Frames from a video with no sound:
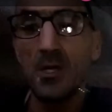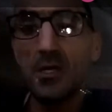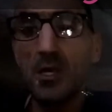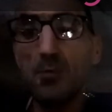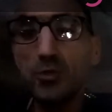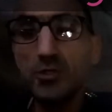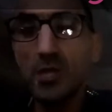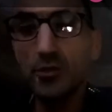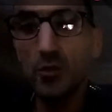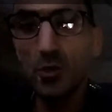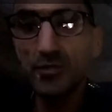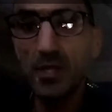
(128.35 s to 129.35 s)
لابد أن
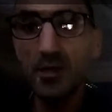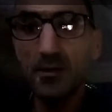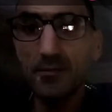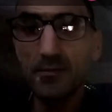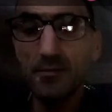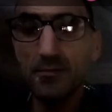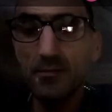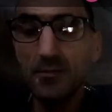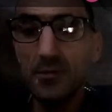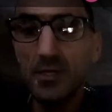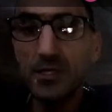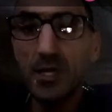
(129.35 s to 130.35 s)
نخطئ
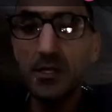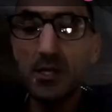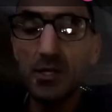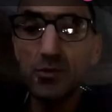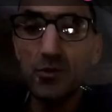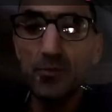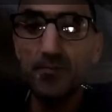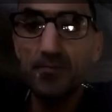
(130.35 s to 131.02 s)
لكي نتوب